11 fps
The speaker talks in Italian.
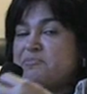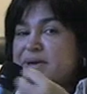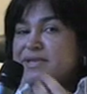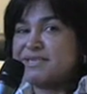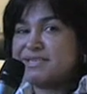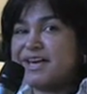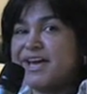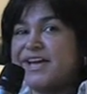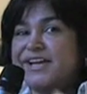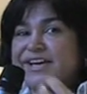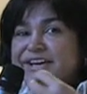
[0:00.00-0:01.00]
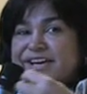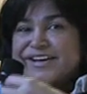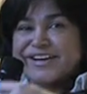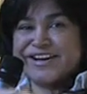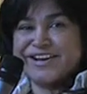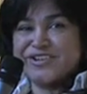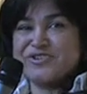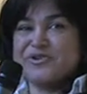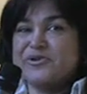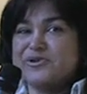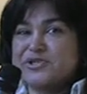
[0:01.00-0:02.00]
pensieri
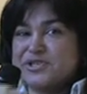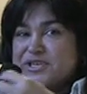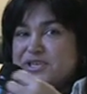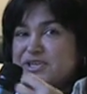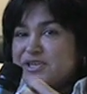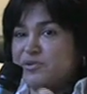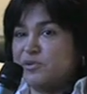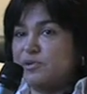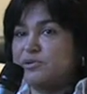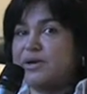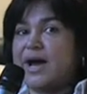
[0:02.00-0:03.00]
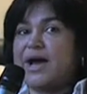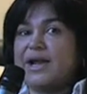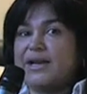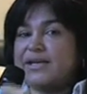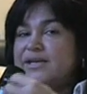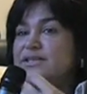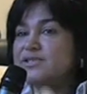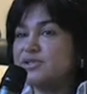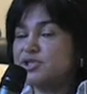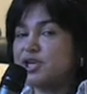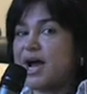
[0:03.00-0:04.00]
religiosi, culturali,
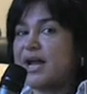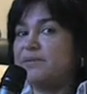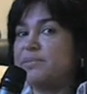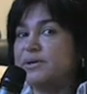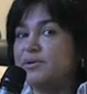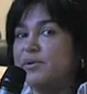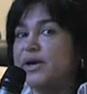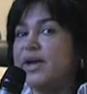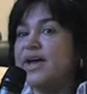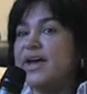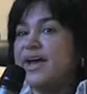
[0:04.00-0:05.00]
sociali, per cui